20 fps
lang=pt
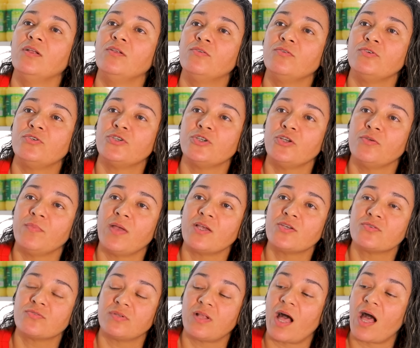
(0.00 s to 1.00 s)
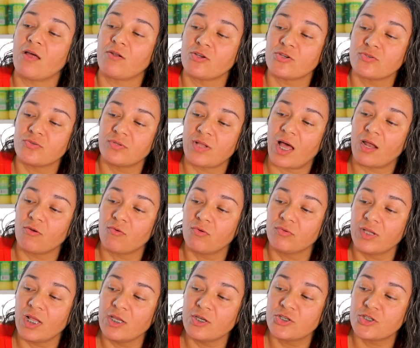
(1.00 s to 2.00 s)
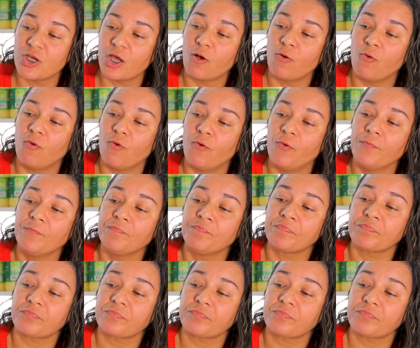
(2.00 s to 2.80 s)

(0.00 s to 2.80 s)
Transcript: tudinho me ajudaram, ajudaram quando ele chegou.